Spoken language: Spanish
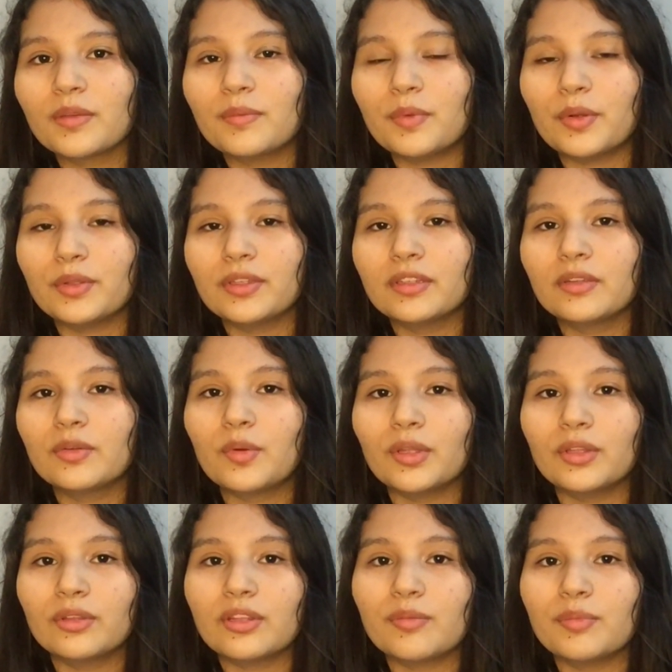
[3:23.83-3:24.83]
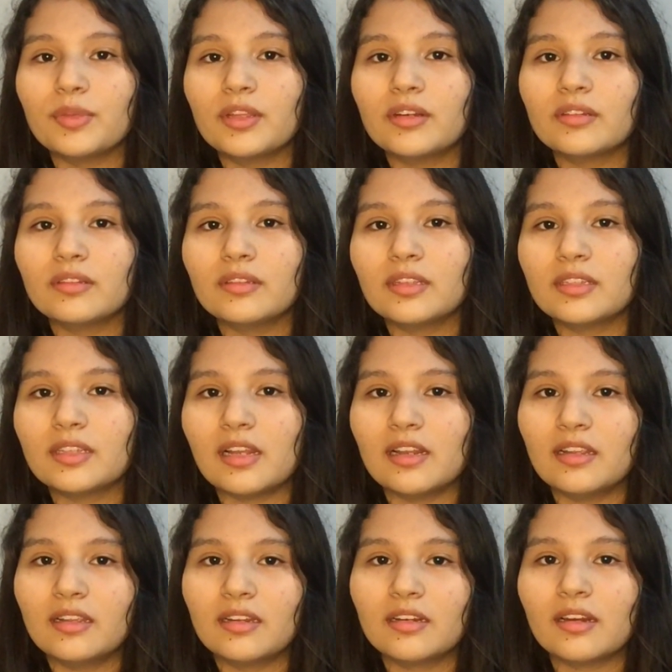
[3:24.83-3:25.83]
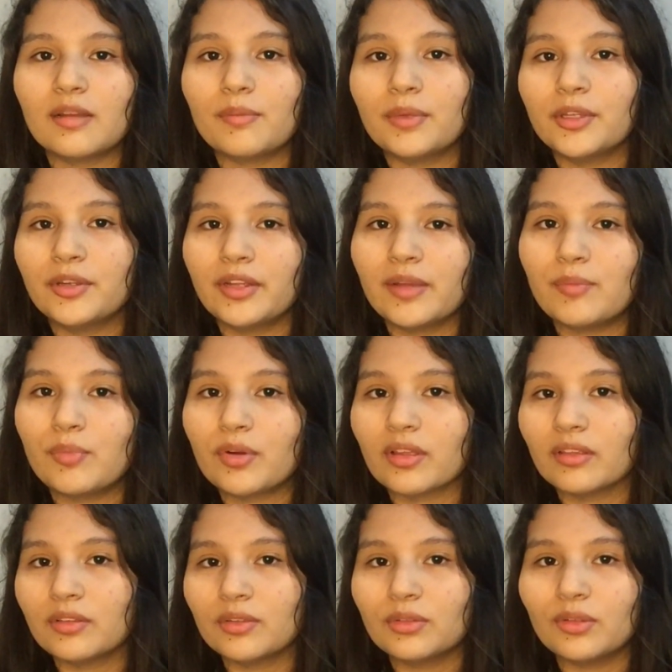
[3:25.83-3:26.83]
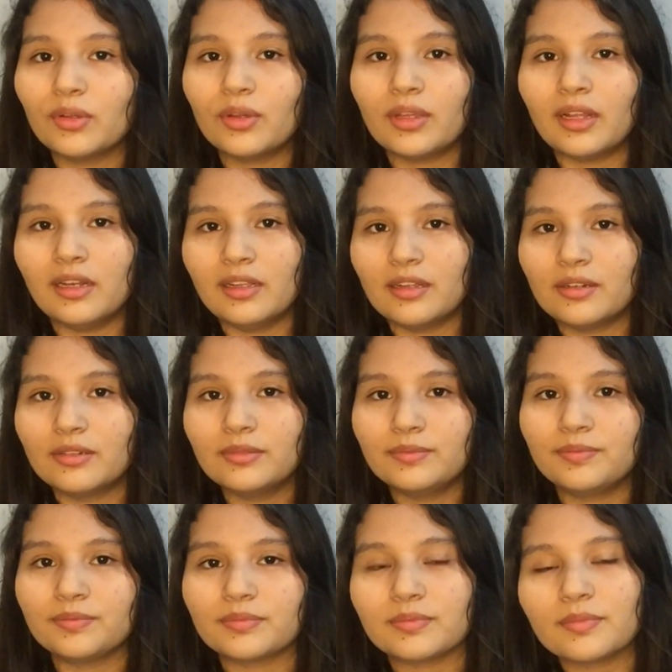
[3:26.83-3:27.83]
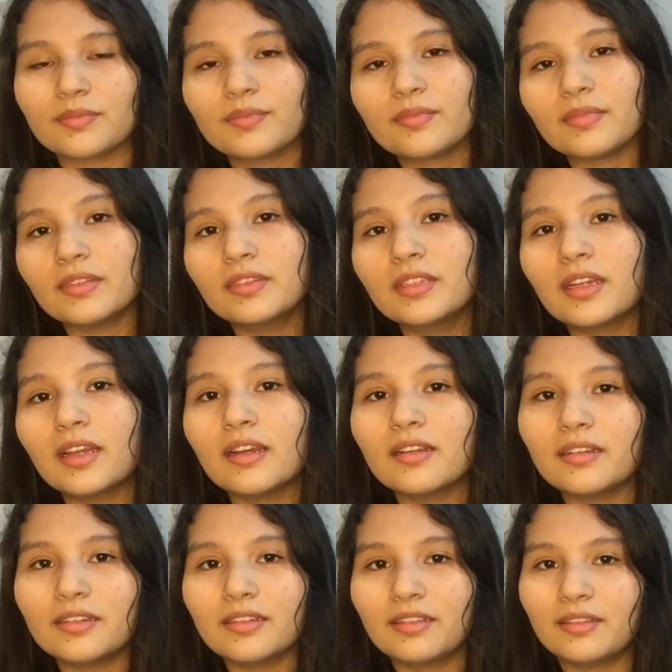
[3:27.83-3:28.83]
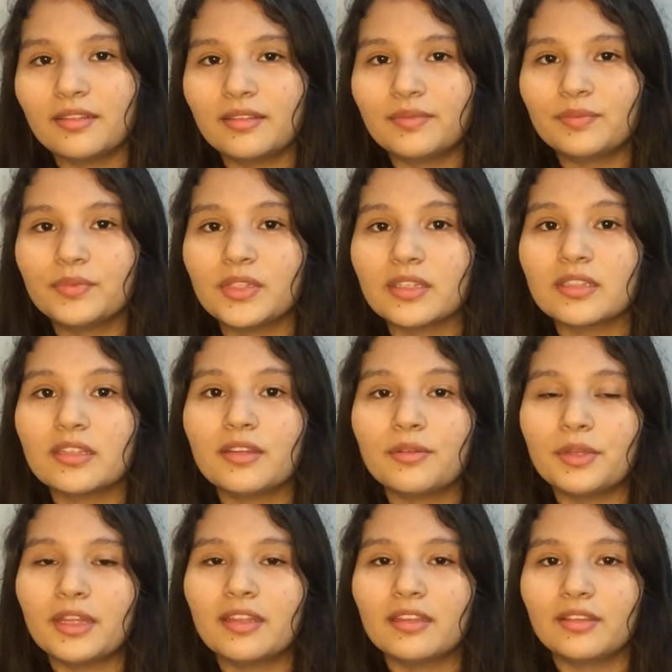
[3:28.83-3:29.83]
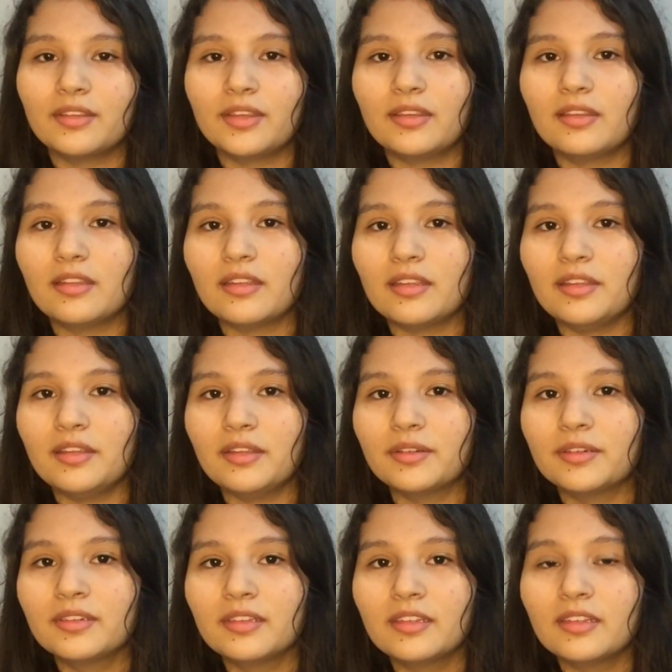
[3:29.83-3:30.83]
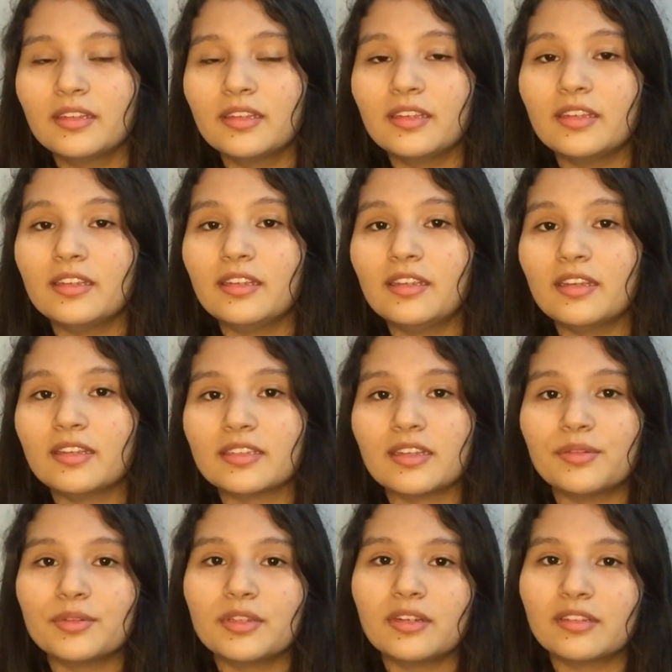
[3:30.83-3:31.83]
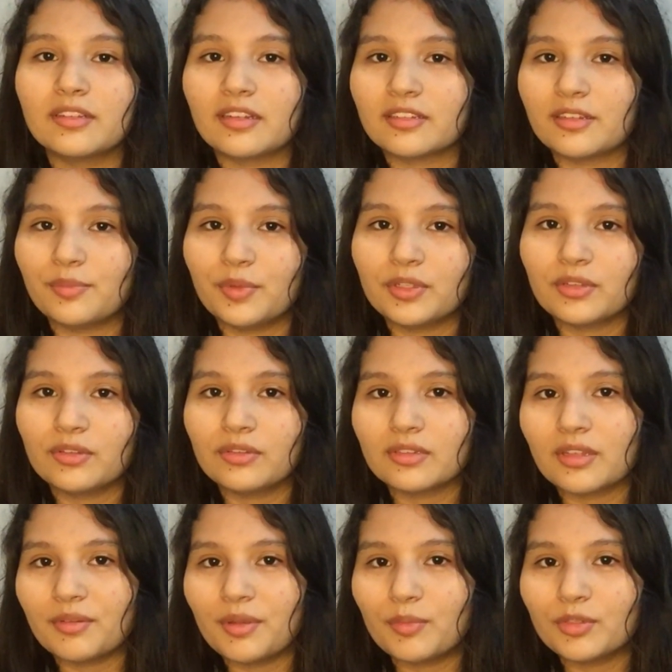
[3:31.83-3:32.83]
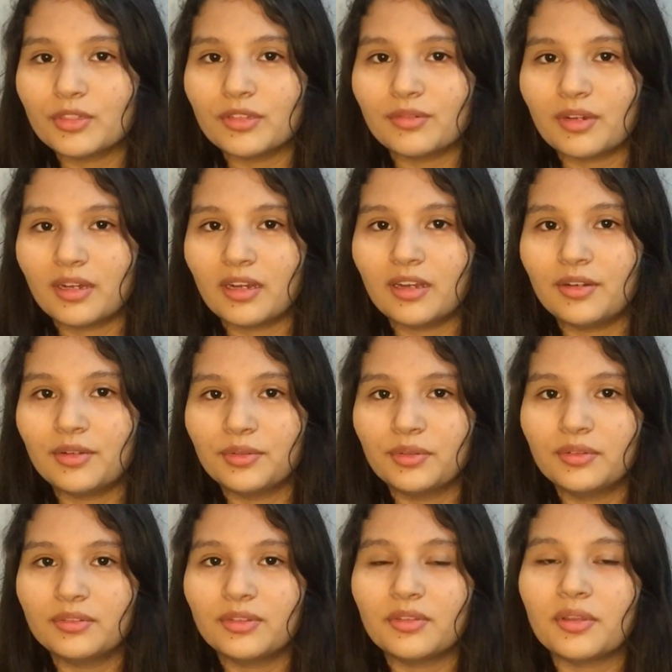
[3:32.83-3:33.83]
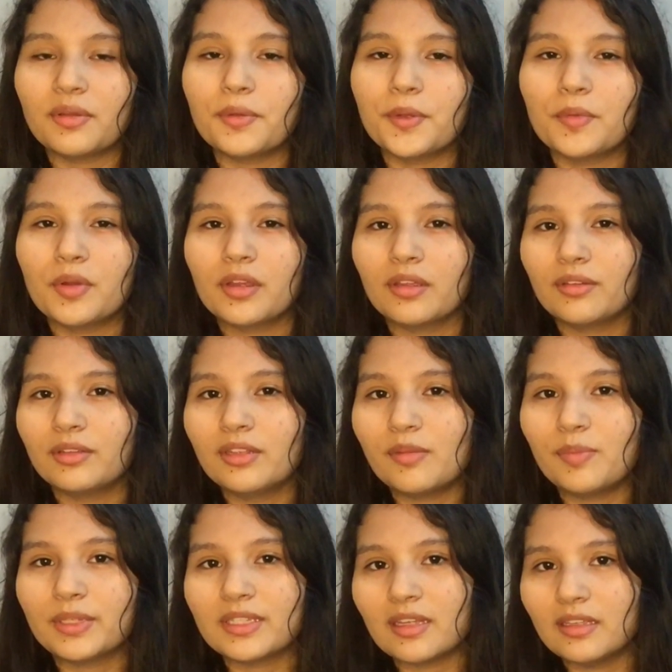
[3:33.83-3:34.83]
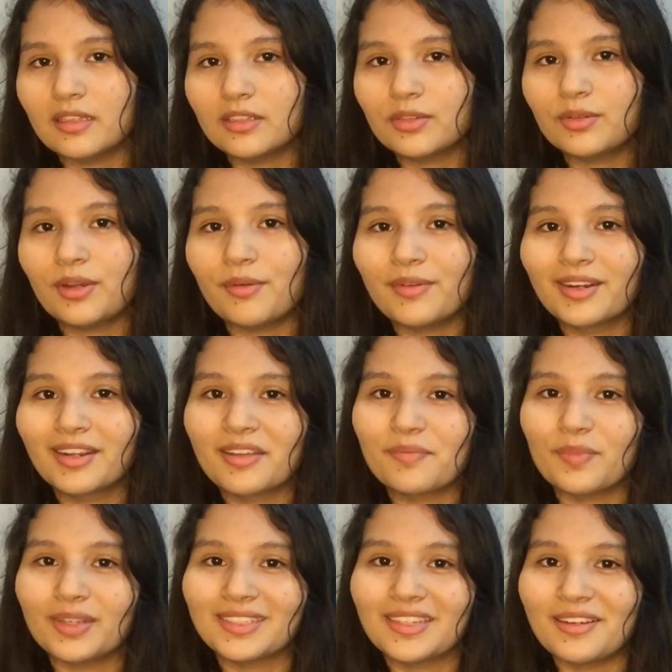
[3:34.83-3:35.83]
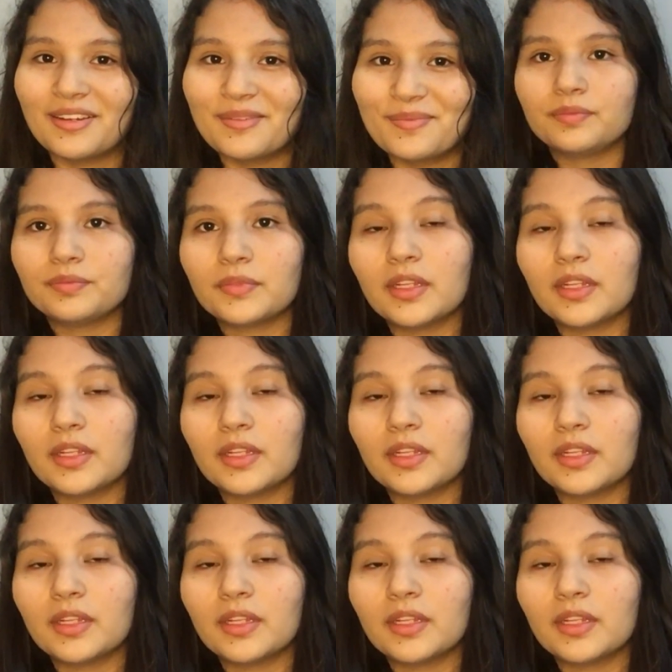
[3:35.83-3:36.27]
pero cuando terminaron de salir, la mayoría, porque no todos salieron, ya, eh, ya se había detenido. Y estábamos en el tercer piso, no sabíamos si bajar o no, nos habíamos quedado en el pasadizo a ver qué pasaba.